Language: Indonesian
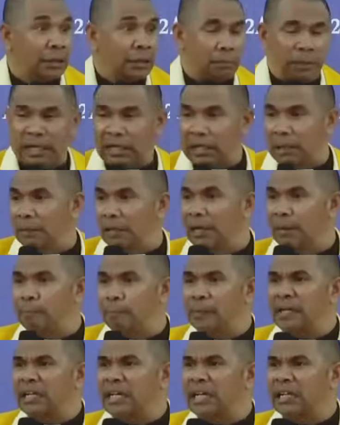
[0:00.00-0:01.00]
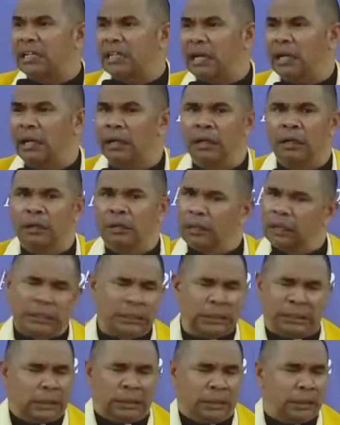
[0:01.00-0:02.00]
mereka bilang pendeta oh
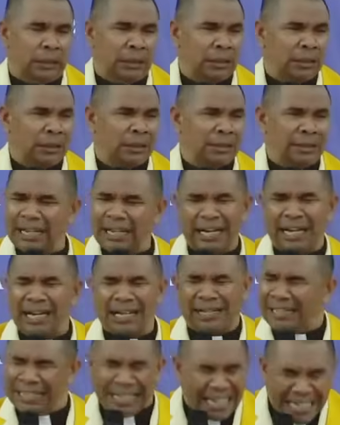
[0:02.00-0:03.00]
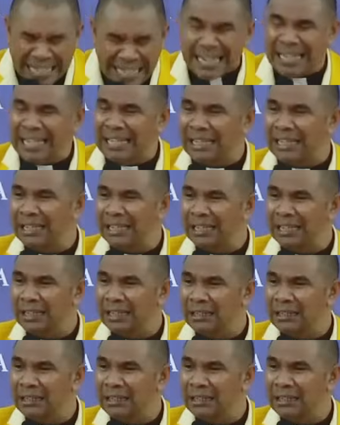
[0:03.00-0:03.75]
iya, neraka ngeri.